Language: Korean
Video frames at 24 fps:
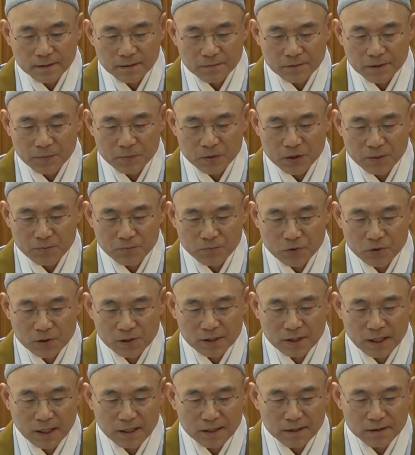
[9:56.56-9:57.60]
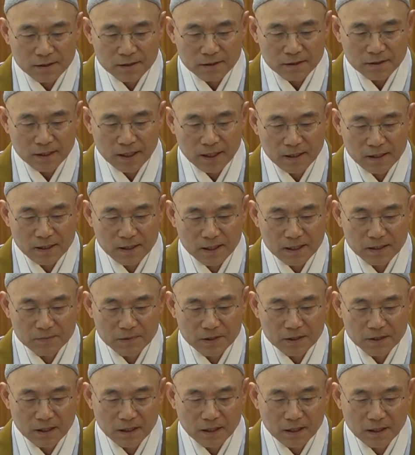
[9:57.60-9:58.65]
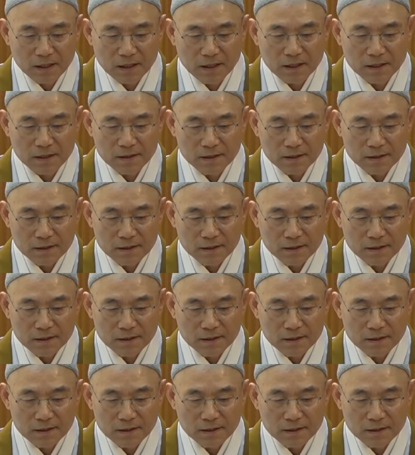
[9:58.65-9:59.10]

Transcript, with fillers: 법신불 사은의 한량없는 은혜가